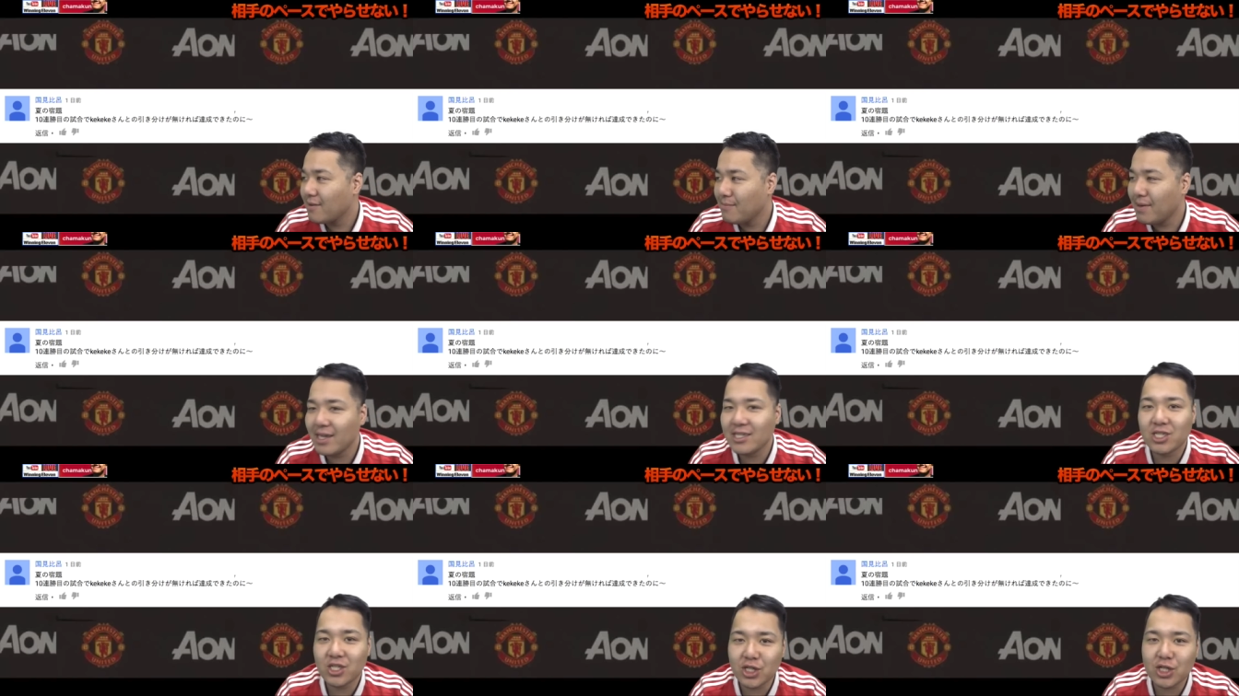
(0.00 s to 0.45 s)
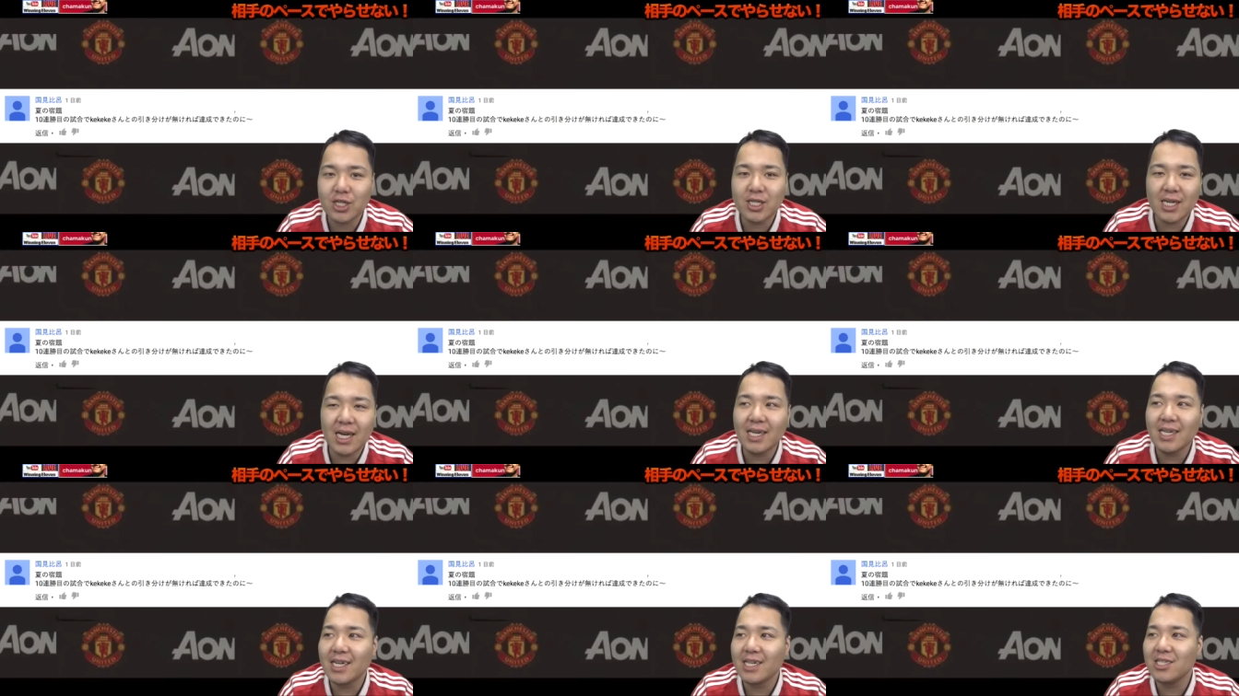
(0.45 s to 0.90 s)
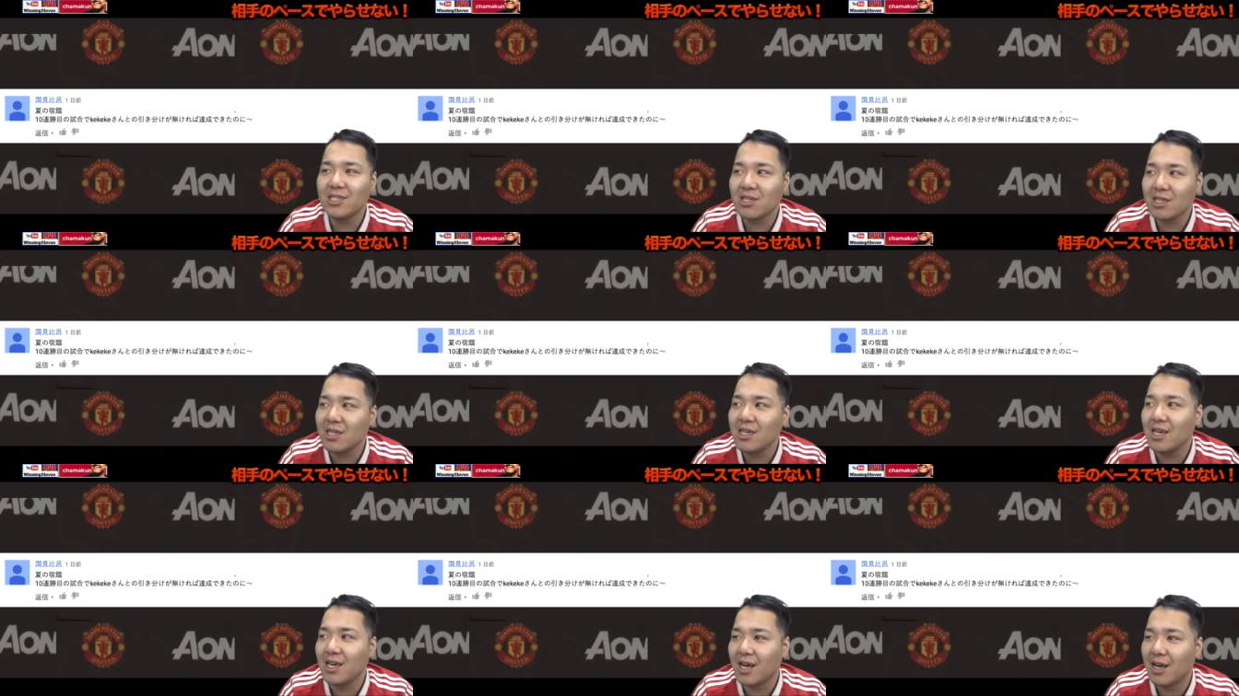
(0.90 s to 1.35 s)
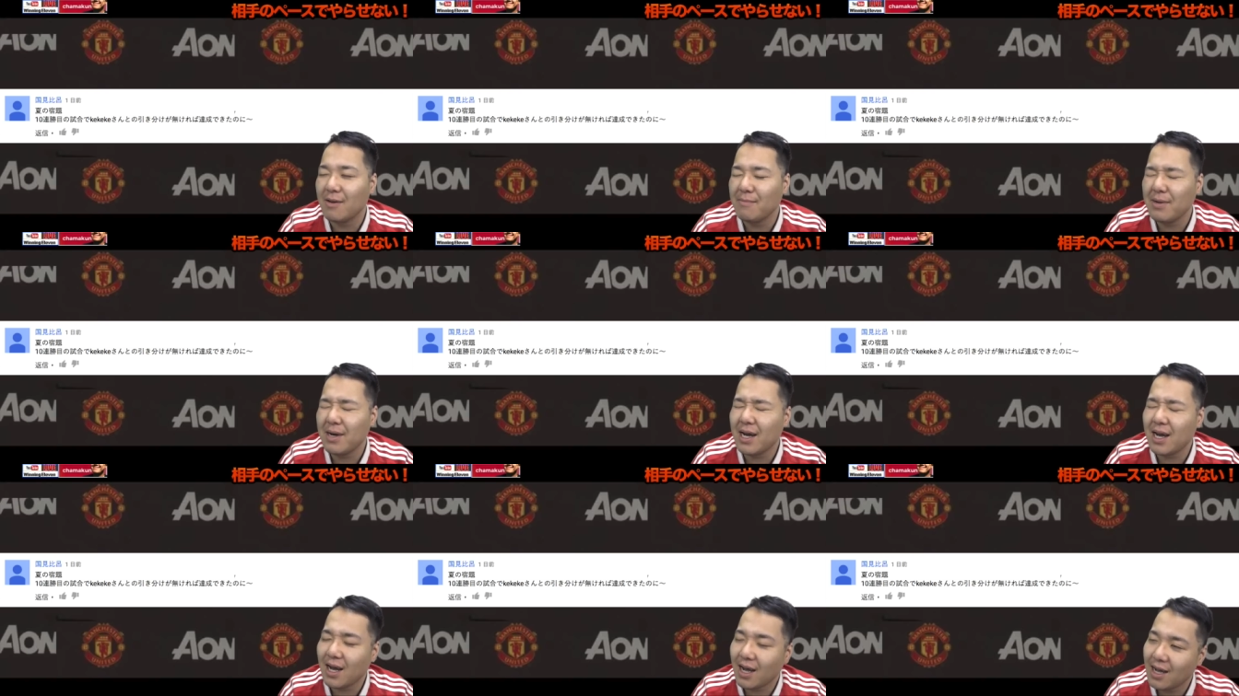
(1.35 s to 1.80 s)
まあ、じゅっかい連続、
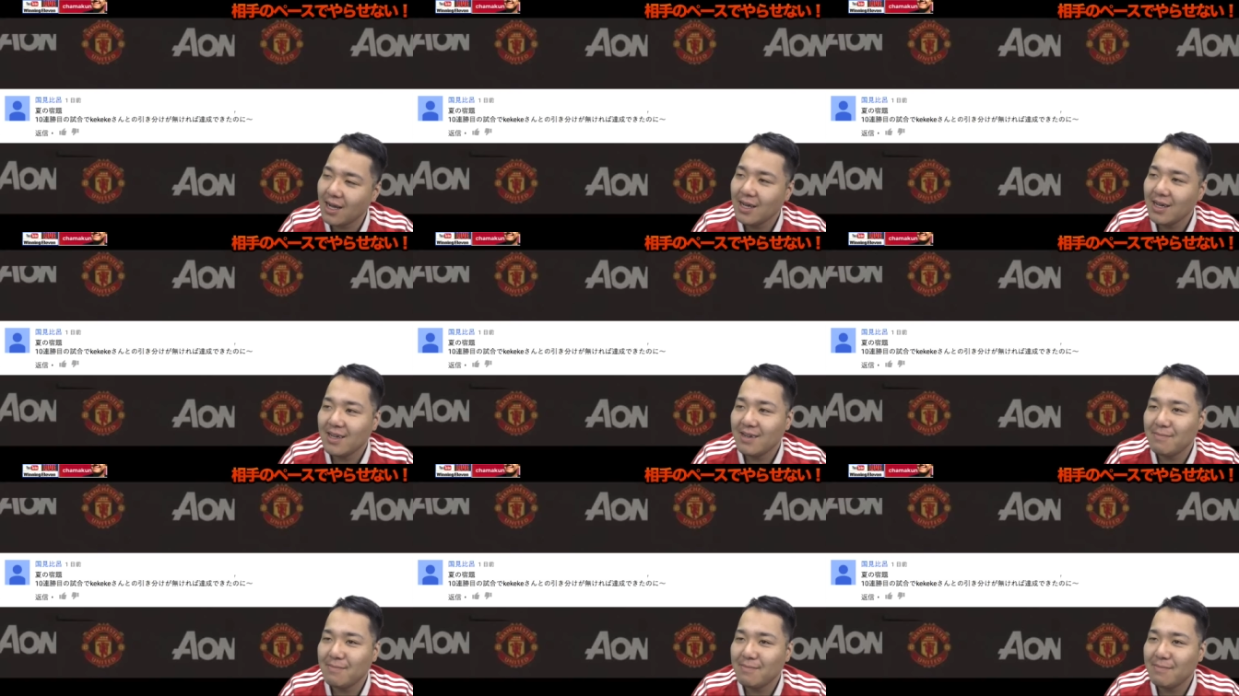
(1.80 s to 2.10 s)
まあ、